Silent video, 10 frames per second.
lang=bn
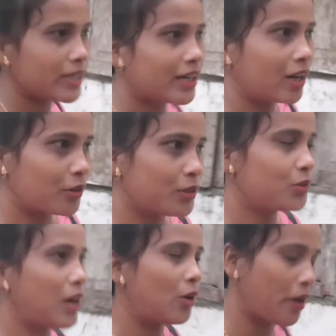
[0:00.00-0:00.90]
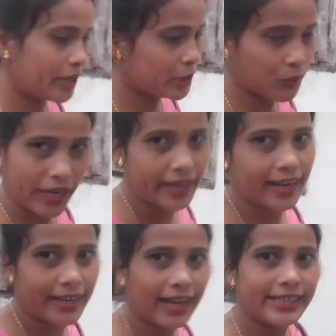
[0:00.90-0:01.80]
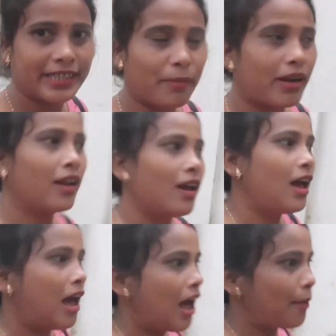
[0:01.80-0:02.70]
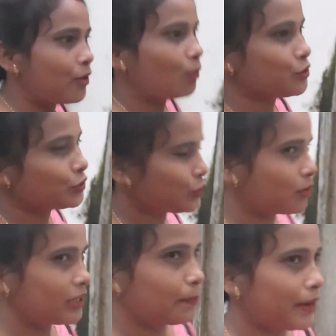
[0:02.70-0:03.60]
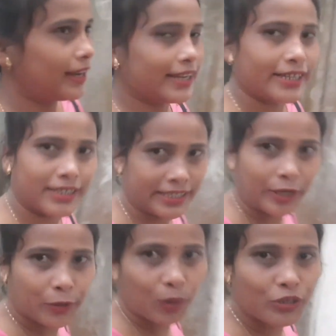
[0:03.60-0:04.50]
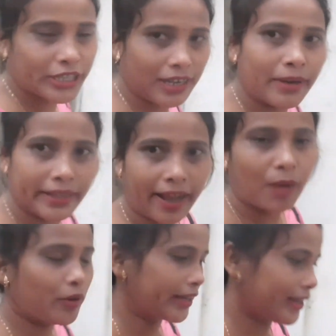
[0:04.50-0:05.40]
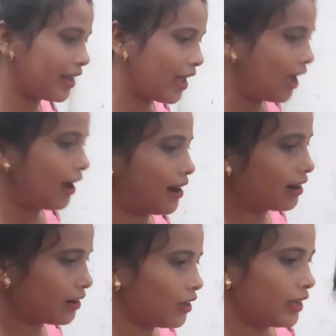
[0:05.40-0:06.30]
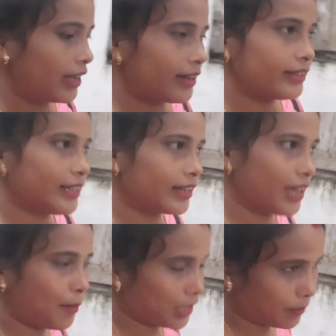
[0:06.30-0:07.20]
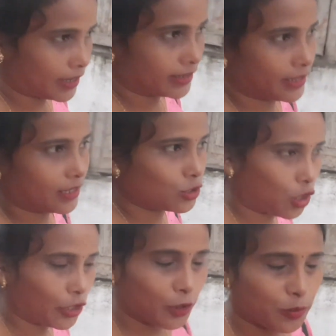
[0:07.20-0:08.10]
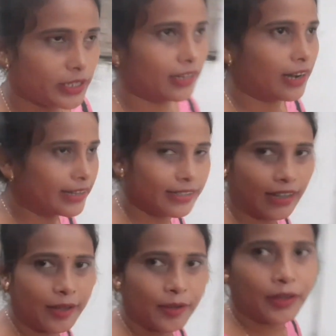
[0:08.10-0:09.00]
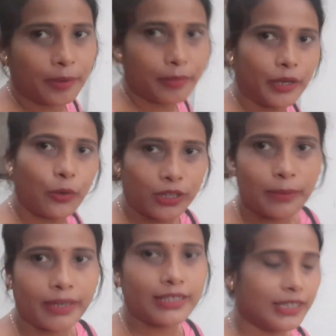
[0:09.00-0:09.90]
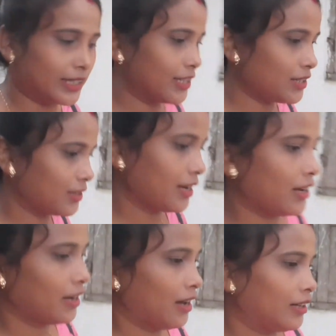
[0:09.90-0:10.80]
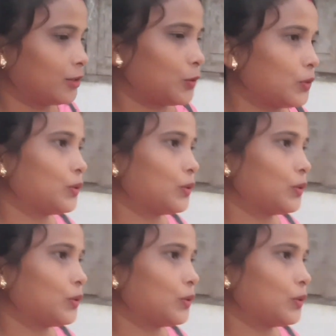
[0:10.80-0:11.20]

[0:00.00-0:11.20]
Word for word: ছাড়াও কিন্তু আরও অনেক কিছু কেনাকাটার আছে আমার আমি অবশ্যই তোমাদের পারলে শেয়ার করব সেটা মানে দেখাবো আর কি আর এখান থেকে আমাদের বাড়ি থেকে ছ কিলোমিটার রাস্তা মানে হলদিবাড়ি যেতে তো